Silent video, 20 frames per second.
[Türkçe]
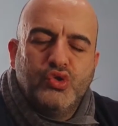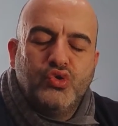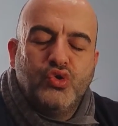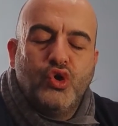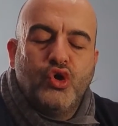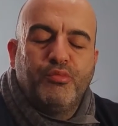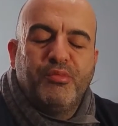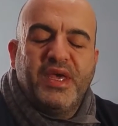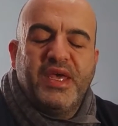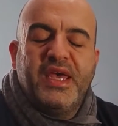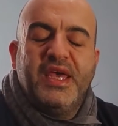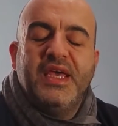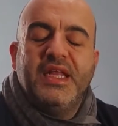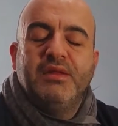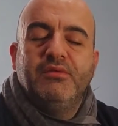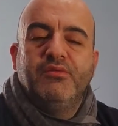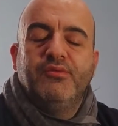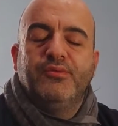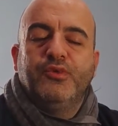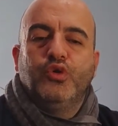görme
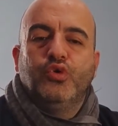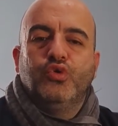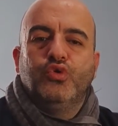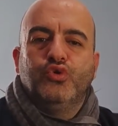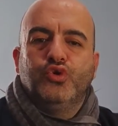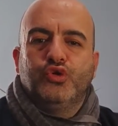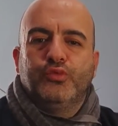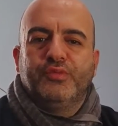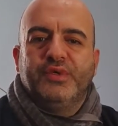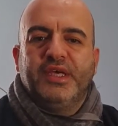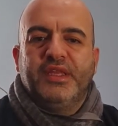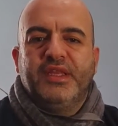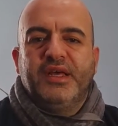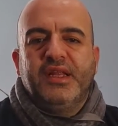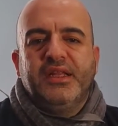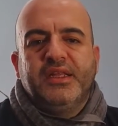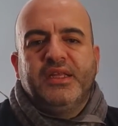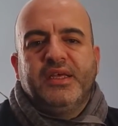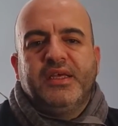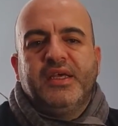eğilimimde oluyorum
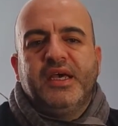genelde.